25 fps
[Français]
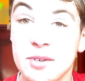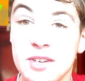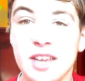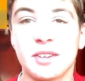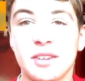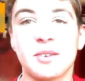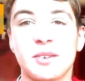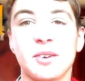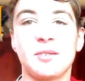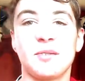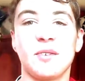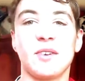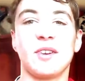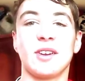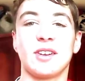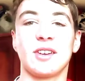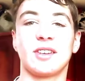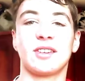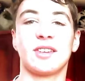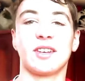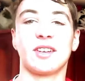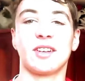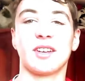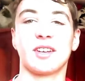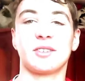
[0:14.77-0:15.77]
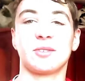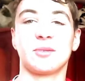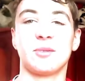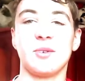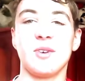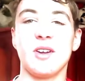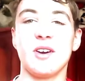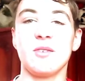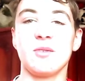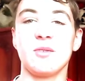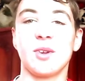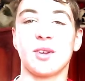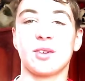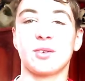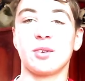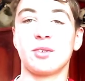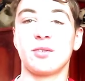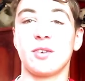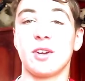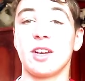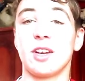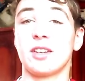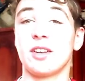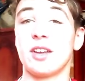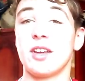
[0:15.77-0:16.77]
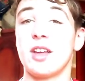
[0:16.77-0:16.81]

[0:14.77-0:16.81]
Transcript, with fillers: est-ce que je fais cette intro là ou est-ce que je fais